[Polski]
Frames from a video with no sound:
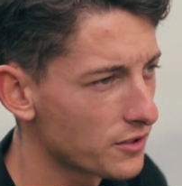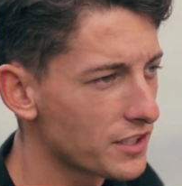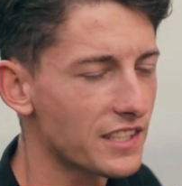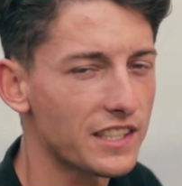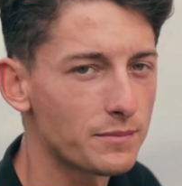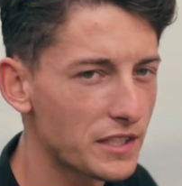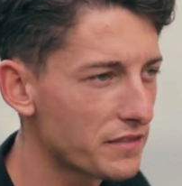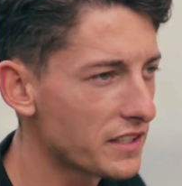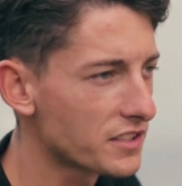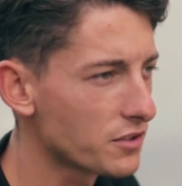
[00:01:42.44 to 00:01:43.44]
To jest takie
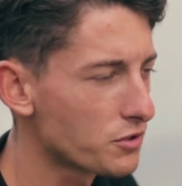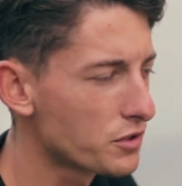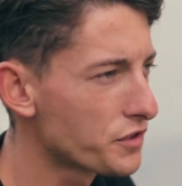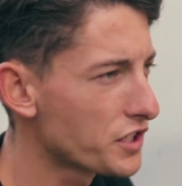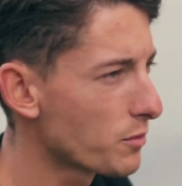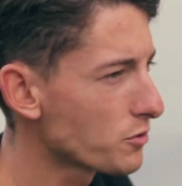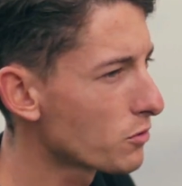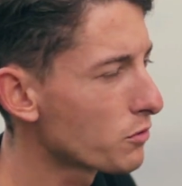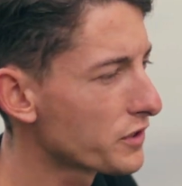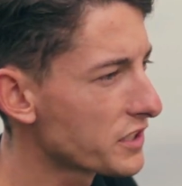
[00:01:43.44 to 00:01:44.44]
mniej więcej oczywiście, bo
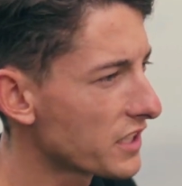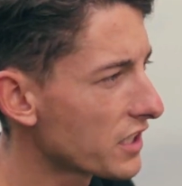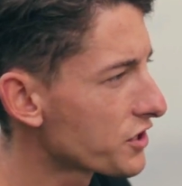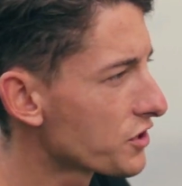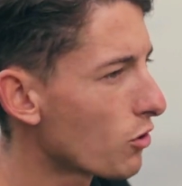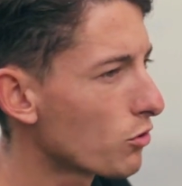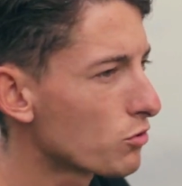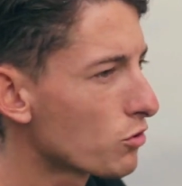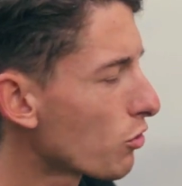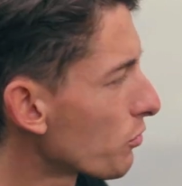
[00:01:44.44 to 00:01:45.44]
to również zależy od
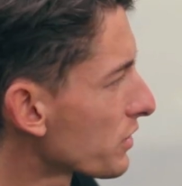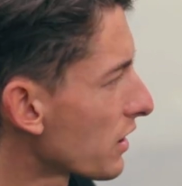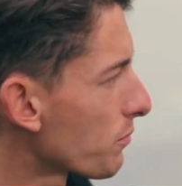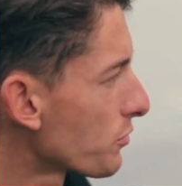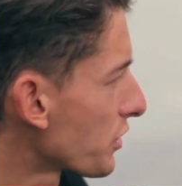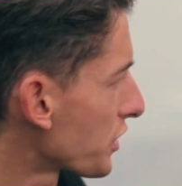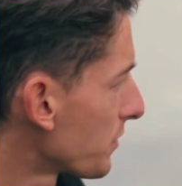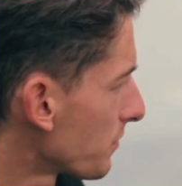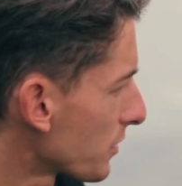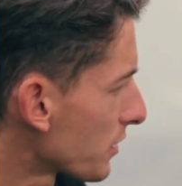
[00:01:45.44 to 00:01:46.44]
kąta, pod
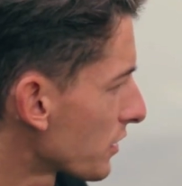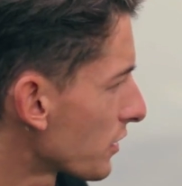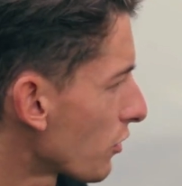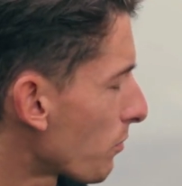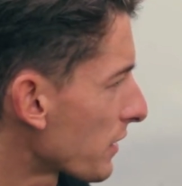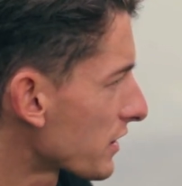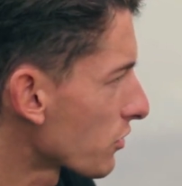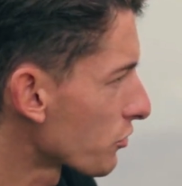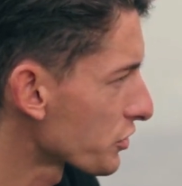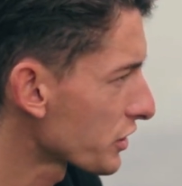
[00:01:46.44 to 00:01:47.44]
jakim e, opada
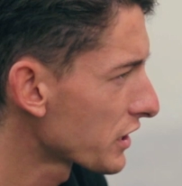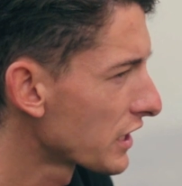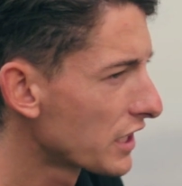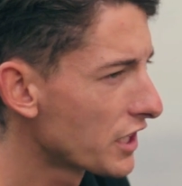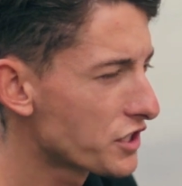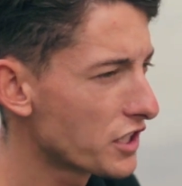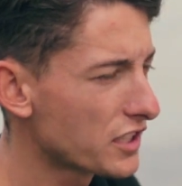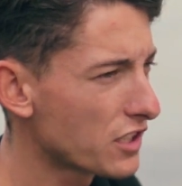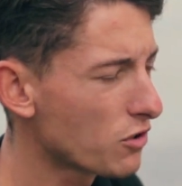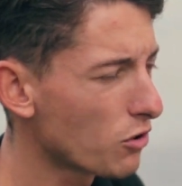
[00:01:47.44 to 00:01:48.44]
koszyk. Jeżeli
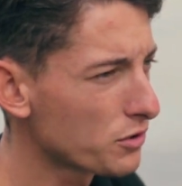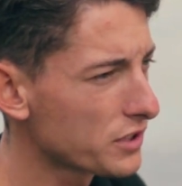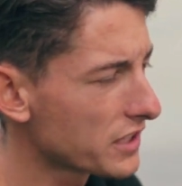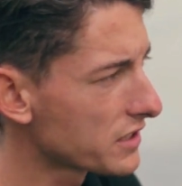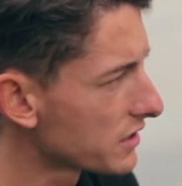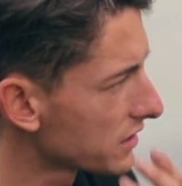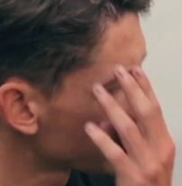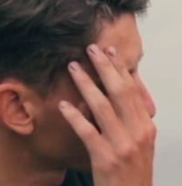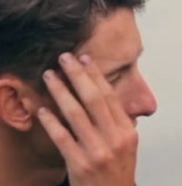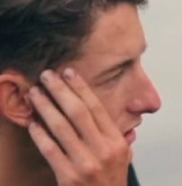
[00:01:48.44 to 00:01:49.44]
ten kąt jest
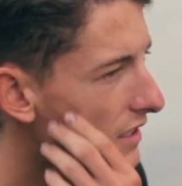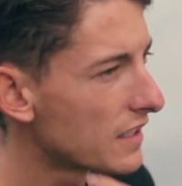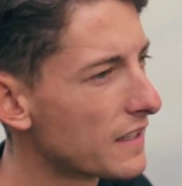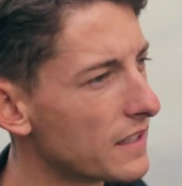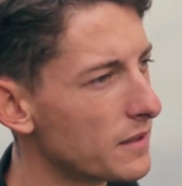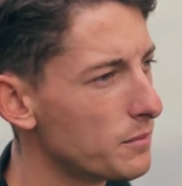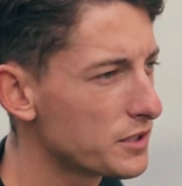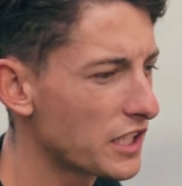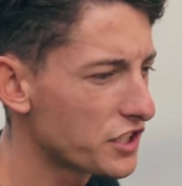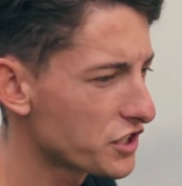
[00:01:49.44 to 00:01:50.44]
e,
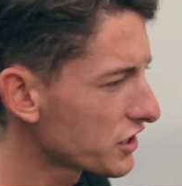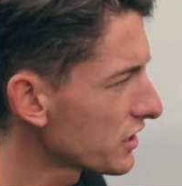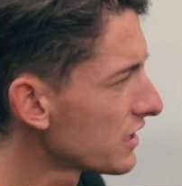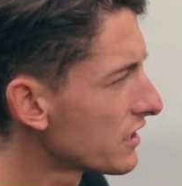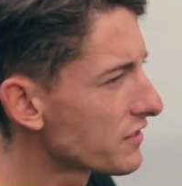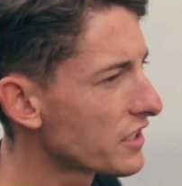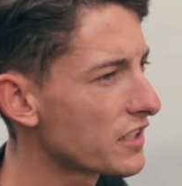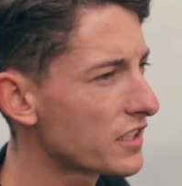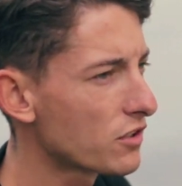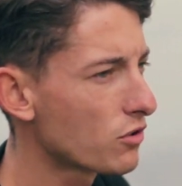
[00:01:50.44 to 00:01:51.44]
mniejszy,
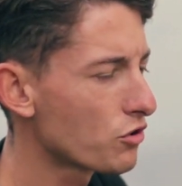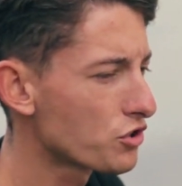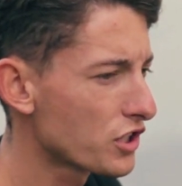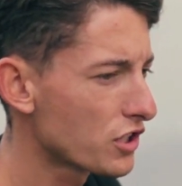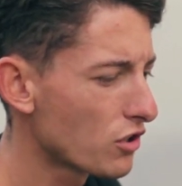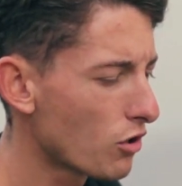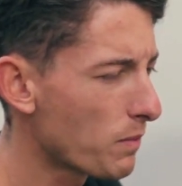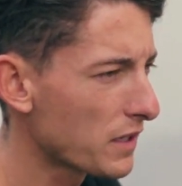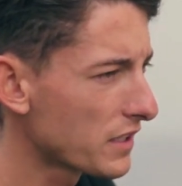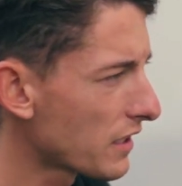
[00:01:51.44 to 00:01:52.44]
wtedy ten koszyk
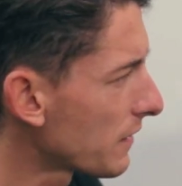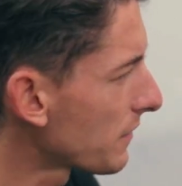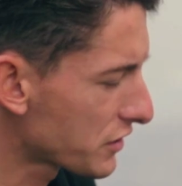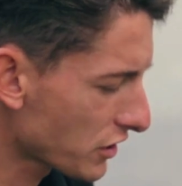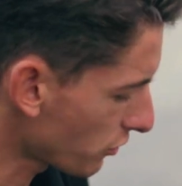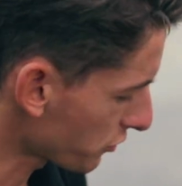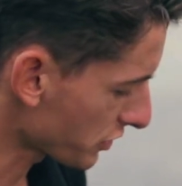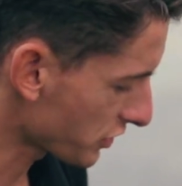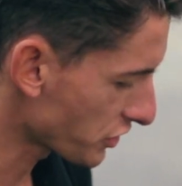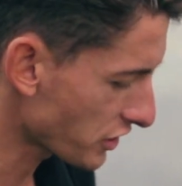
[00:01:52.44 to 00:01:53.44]
opada, a czy
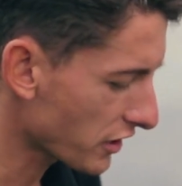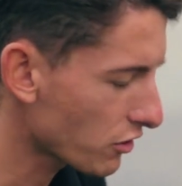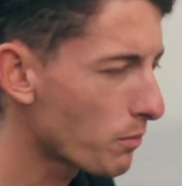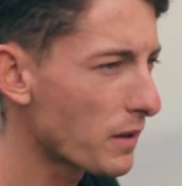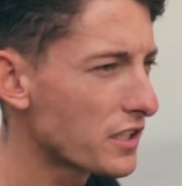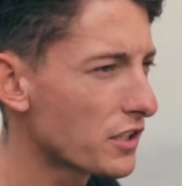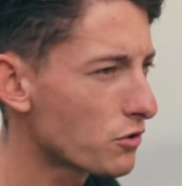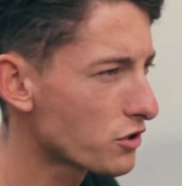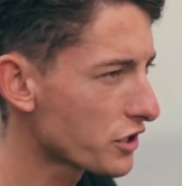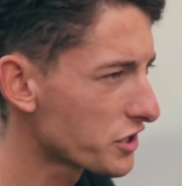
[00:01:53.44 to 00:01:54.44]
koszyk, ciężarek opada
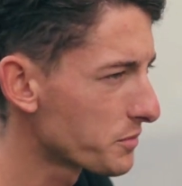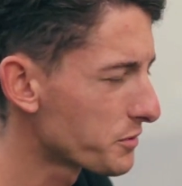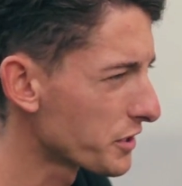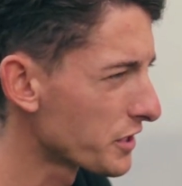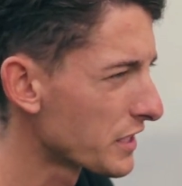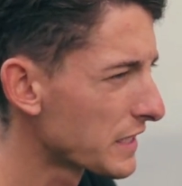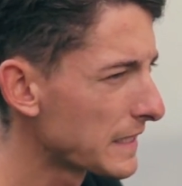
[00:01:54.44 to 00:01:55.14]
troszkę szybciej.